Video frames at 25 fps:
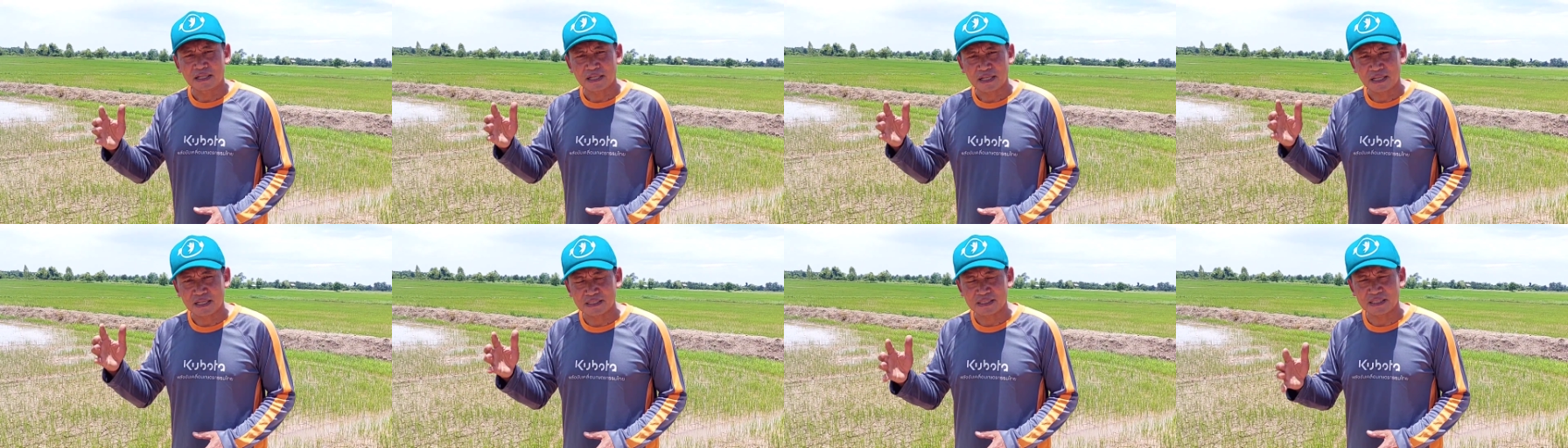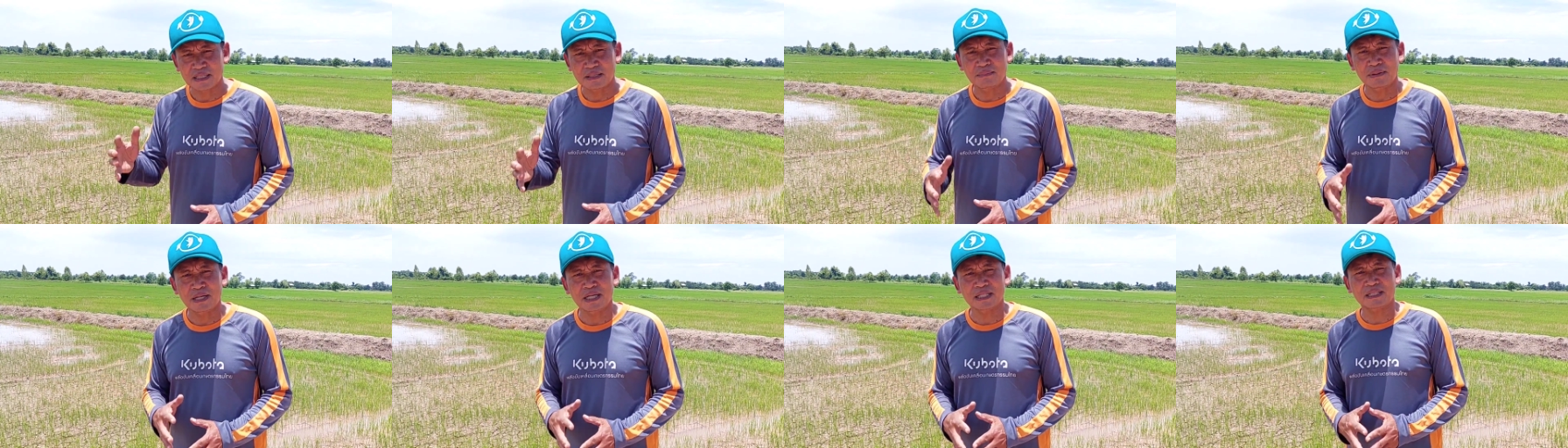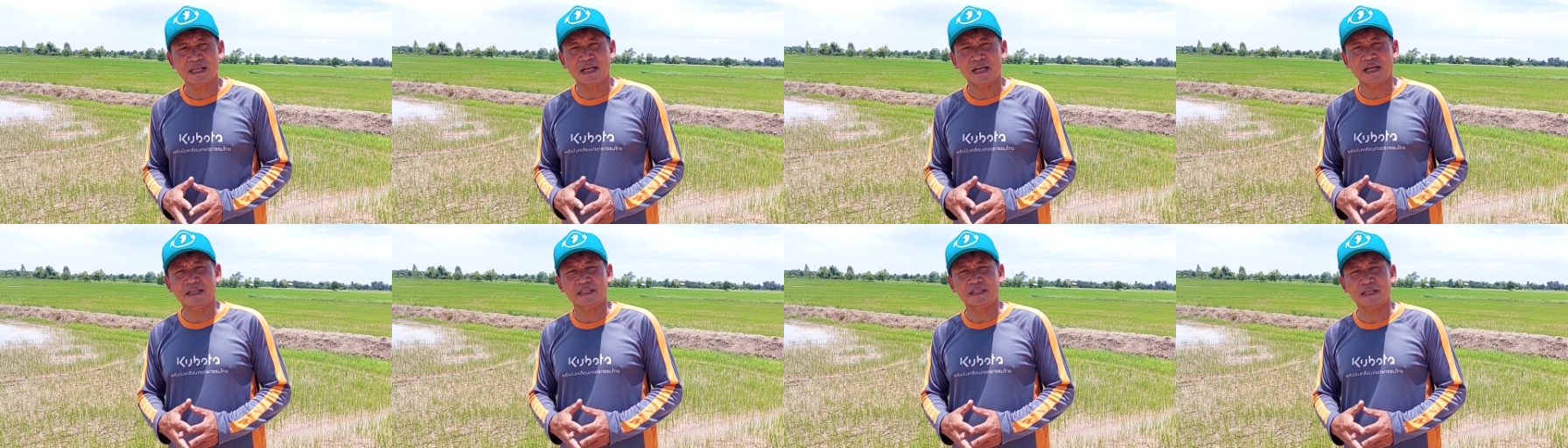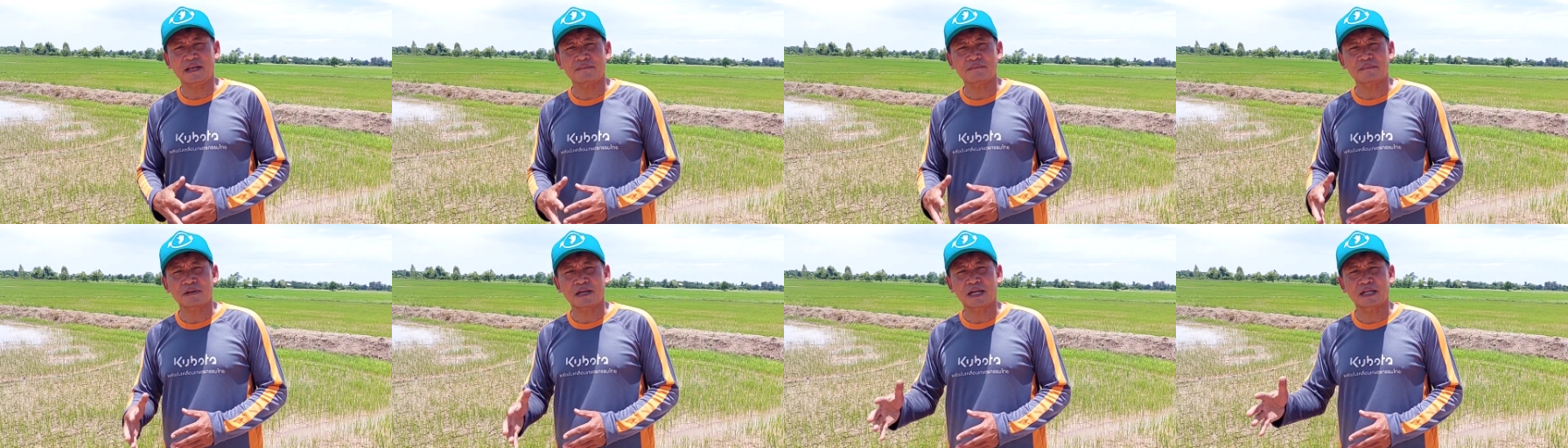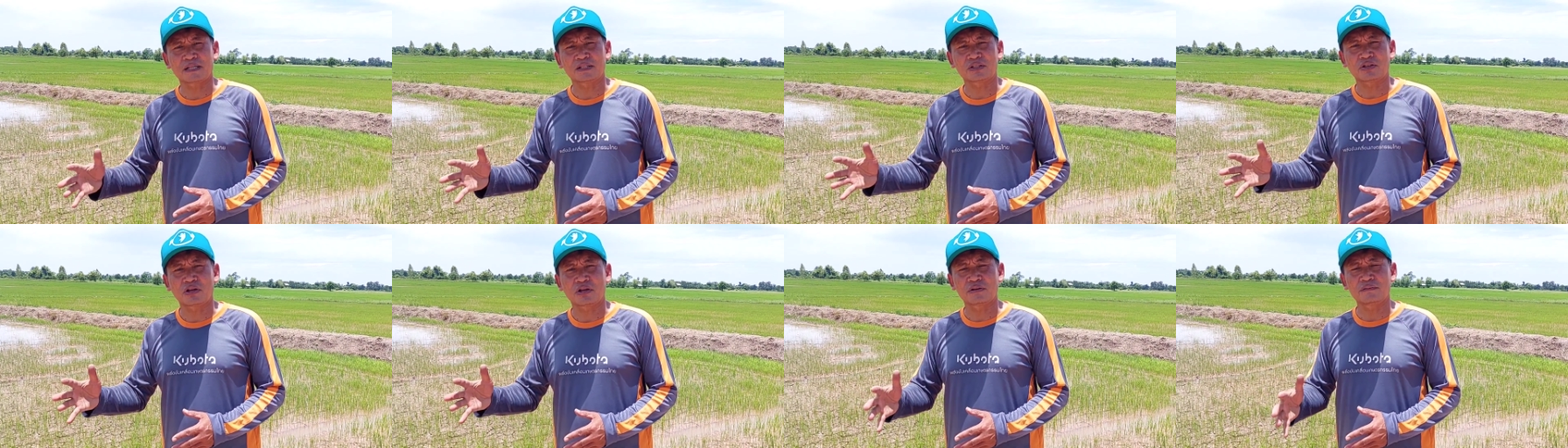กสิมาทายถ้ำ
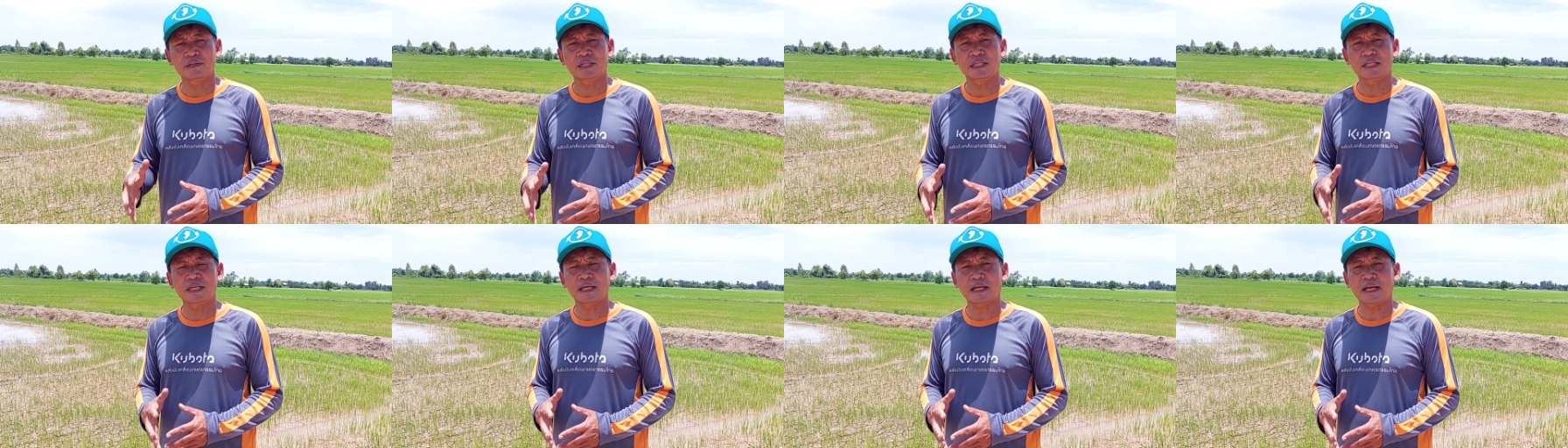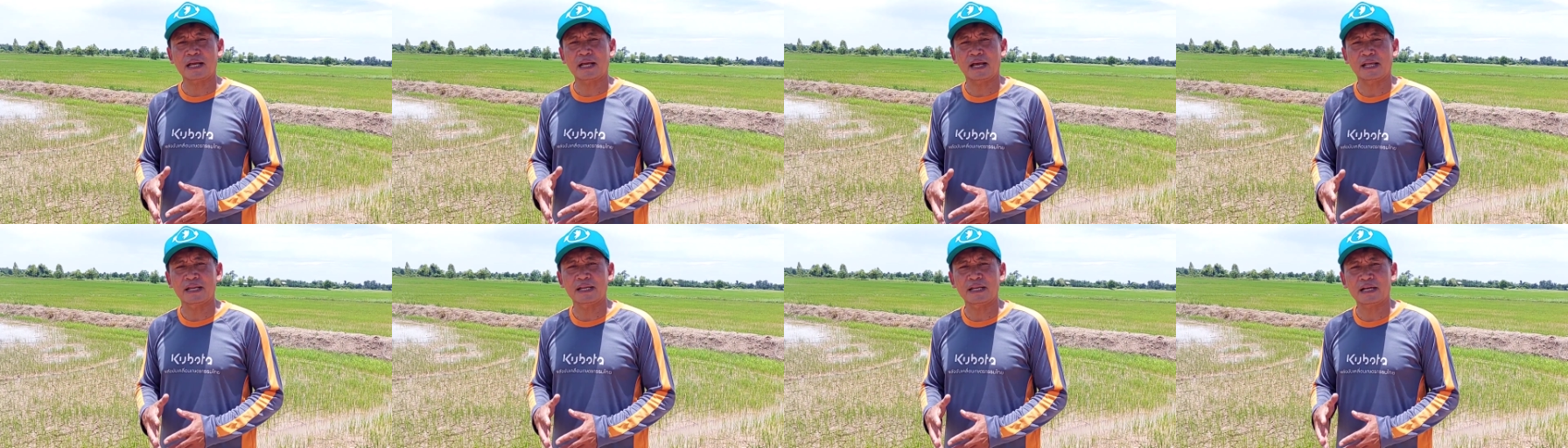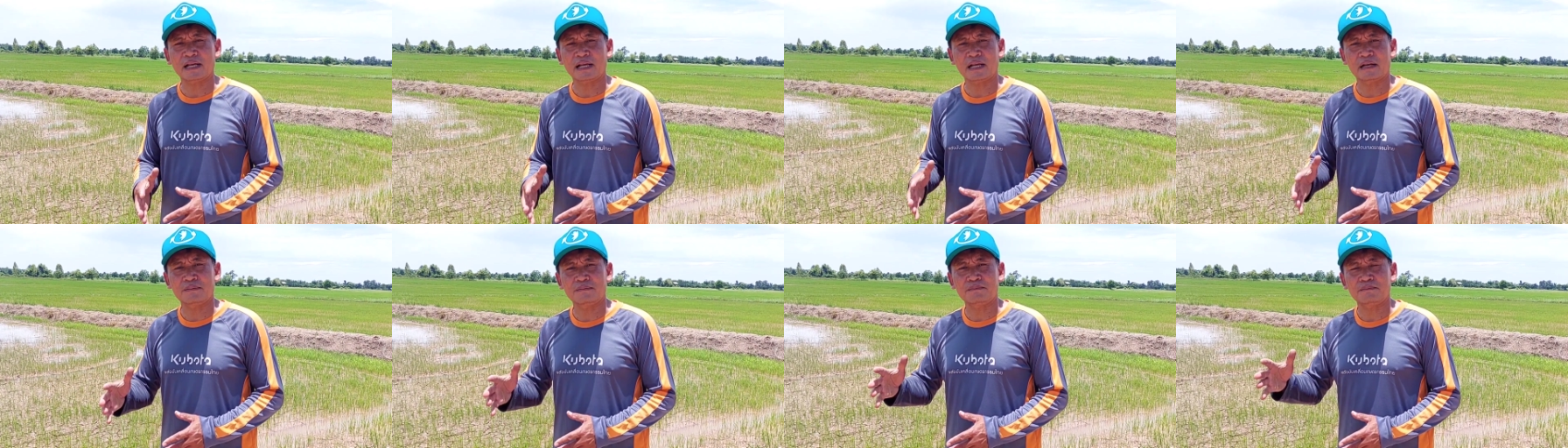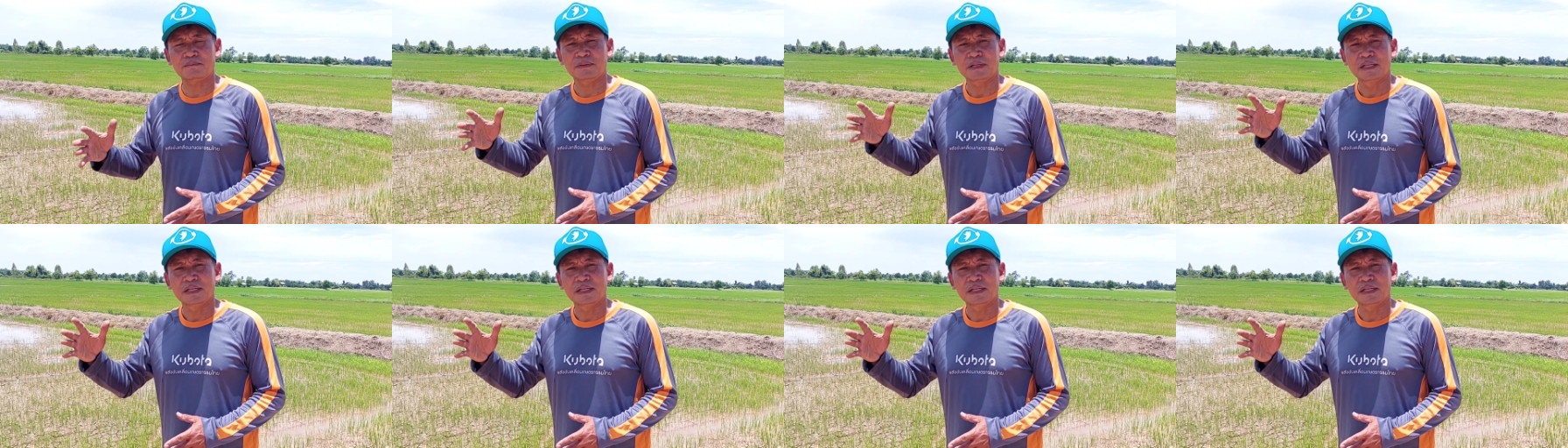ขั้นตอนวิธีการนะครับ